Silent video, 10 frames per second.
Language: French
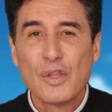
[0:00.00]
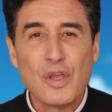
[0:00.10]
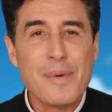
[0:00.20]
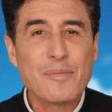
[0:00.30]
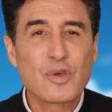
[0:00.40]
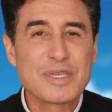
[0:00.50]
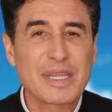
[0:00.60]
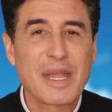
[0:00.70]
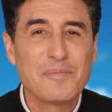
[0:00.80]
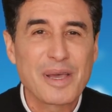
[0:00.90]
De même que
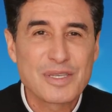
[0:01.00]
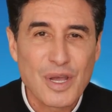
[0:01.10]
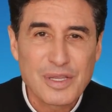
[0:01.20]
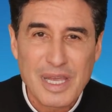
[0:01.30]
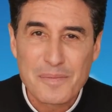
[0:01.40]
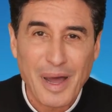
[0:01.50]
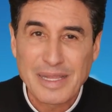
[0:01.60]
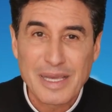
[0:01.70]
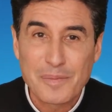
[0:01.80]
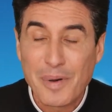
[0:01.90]
certaines personnes qui ne
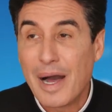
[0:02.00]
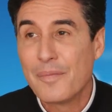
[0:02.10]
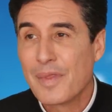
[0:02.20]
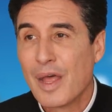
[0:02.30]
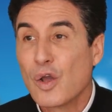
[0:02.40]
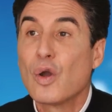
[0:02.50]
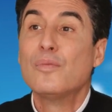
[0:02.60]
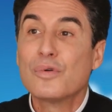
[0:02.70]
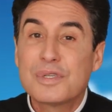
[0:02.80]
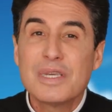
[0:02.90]
pratiquent pas,
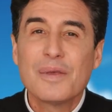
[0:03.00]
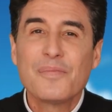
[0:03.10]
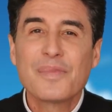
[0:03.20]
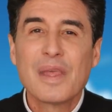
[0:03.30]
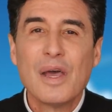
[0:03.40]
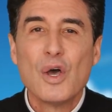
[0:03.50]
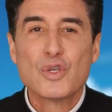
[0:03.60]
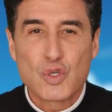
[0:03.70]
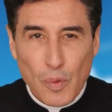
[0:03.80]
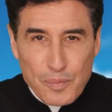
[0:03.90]
comme on dit,
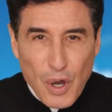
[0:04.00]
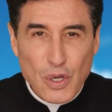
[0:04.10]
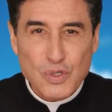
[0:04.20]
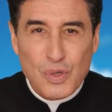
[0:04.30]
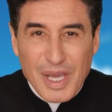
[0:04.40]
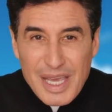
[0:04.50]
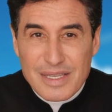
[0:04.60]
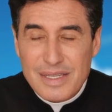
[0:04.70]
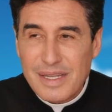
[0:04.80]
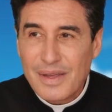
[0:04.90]
sont proches du
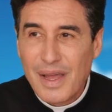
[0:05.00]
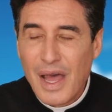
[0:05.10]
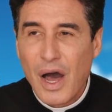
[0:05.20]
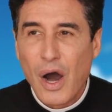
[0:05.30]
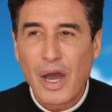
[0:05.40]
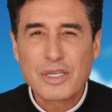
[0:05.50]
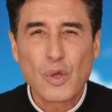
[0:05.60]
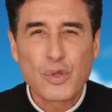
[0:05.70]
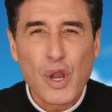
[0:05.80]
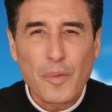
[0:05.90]
Christ en
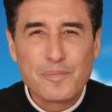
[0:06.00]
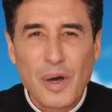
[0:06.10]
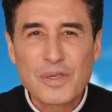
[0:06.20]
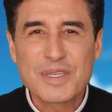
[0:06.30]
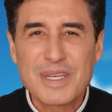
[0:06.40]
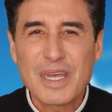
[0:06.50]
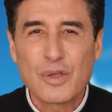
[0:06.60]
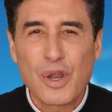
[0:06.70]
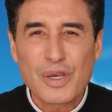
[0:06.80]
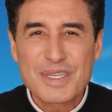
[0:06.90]
raison de leurs pensées,
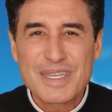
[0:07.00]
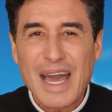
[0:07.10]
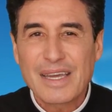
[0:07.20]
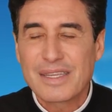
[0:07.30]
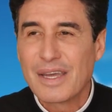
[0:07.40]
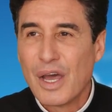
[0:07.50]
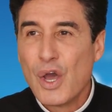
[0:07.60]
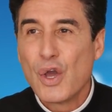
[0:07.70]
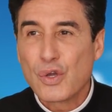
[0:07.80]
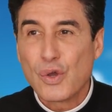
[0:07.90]
de leurs actes
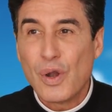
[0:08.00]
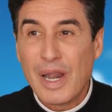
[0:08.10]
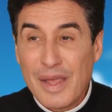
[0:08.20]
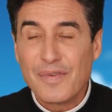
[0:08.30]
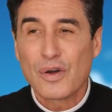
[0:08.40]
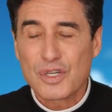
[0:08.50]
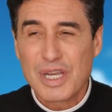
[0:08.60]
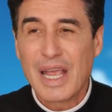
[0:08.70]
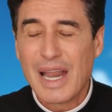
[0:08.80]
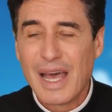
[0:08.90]
que
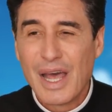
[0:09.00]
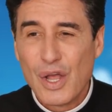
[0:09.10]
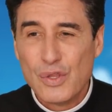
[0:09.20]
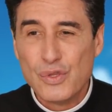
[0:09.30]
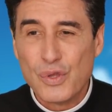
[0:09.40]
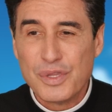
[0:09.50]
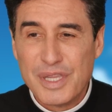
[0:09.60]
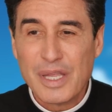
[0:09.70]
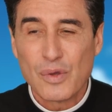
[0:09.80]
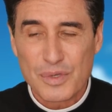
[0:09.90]
l'Évangile ne
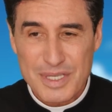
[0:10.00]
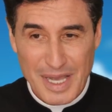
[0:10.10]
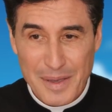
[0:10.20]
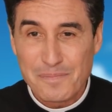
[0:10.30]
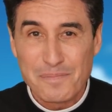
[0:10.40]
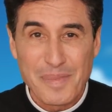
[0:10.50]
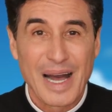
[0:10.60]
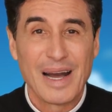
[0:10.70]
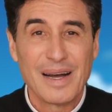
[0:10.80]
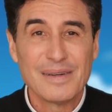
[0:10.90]
dénoncerait
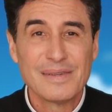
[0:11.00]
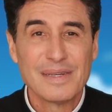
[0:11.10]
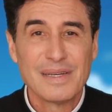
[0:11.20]
pas.